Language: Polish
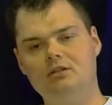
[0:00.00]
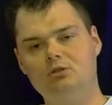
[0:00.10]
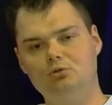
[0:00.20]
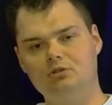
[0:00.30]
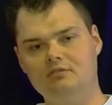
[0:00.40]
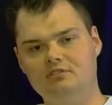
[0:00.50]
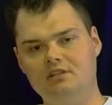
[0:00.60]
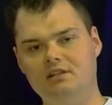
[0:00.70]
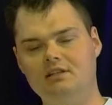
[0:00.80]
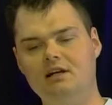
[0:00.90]
klucza
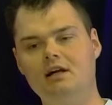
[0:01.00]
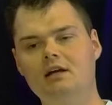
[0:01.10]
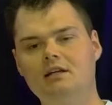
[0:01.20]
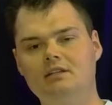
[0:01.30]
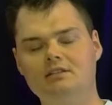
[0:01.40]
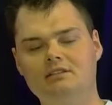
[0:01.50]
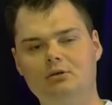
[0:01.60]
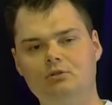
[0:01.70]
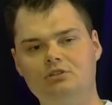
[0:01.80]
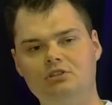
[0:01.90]
wcielenia i
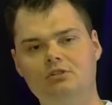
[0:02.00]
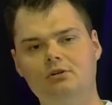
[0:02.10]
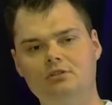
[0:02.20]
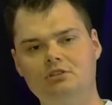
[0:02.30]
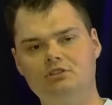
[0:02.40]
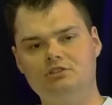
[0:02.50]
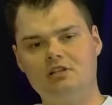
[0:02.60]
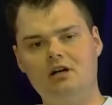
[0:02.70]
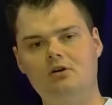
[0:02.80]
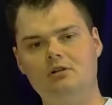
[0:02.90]
całości drogi
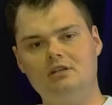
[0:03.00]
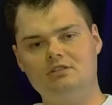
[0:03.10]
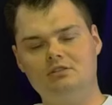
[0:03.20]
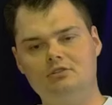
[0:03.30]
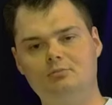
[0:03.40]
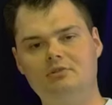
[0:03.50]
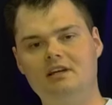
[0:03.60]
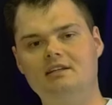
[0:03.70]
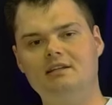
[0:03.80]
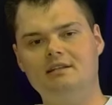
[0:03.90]
życia oraz
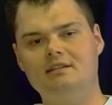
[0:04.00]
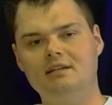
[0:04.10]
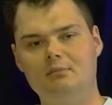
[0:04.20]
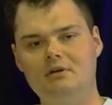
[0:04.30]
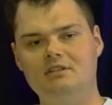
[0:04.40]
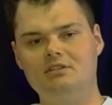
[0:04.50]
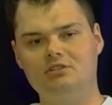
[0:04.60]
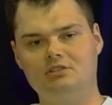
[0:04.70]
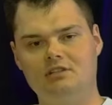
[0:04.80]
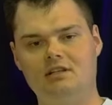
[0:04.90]
rozbijania na diamenty
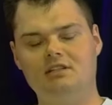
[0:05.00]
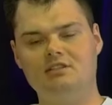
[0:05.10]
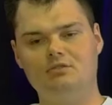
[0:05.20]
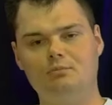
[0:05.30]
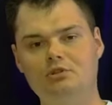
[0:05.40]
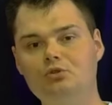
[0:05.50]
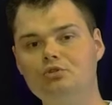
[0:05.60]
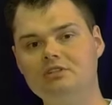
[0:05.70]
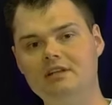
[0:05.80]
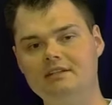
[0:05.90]
życia, jakie są
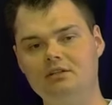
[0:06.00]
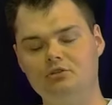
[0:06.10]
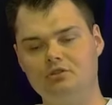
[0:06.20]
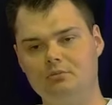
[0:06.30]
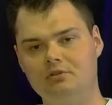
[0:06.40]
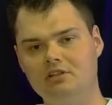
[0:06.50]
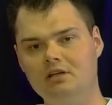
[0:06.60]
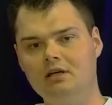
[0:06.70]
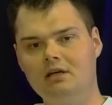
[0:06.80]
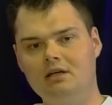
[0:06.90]
minusy danej osoby,
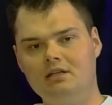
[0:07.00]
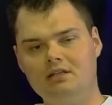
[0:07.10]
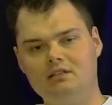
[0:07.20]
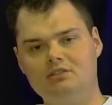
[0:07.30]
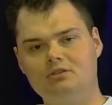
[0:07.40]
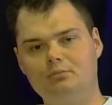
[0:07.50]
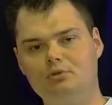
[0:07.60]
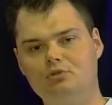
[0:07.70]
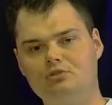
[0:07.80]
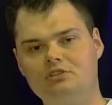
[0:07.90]
jakie są
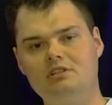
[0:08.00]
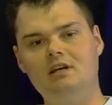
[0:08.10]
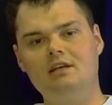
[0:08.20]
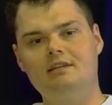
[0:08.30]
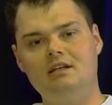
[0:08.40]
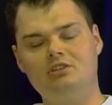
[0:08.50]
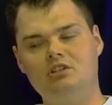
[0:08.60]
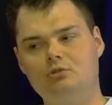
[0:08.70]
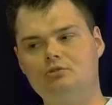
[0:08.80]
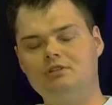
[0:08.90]
plusy.
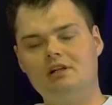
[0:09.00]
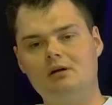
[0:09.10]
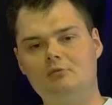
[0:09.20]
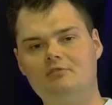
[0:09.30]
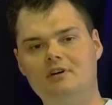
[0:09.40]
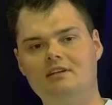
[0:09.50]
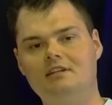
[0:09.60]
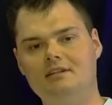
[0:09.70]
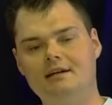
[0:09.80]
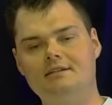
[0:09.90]
Także ustalamy
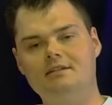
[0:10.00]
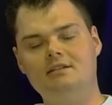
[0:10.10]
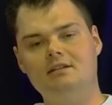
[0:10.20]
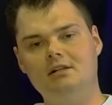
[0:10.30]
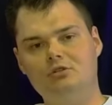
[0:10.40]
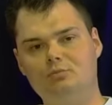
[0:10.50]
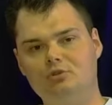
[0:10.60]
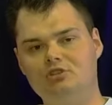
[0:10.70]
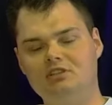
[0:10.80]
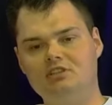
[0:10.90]
fajne daty na
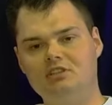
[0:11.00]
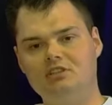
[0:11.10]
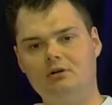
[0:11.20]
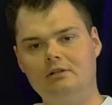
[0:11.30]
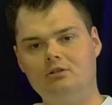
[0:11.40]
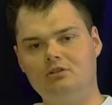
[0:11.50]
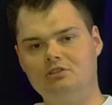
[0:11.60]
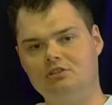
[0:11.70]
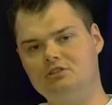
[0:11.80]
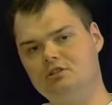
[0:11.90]
rozpoczęcie
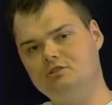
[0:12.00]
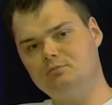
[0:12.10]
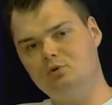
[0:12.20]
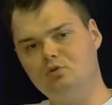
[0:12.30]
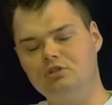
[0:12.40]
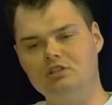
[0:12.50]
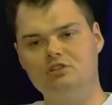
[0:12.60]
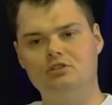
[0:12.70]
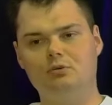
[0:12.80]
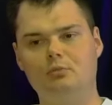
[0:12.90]
działalności, czy to spółki,
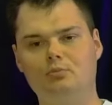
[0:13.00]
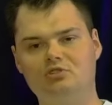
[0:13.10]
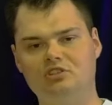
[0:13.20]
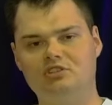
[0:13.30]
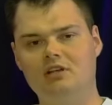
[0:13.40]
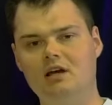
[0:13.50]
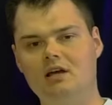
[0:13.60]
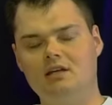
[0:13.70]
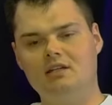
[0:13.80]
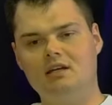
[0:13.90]
czy to poprzez
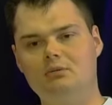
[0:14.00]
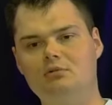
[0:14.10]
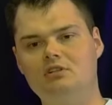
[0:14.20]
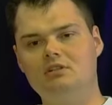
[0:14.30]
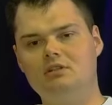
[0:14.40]
jakby e,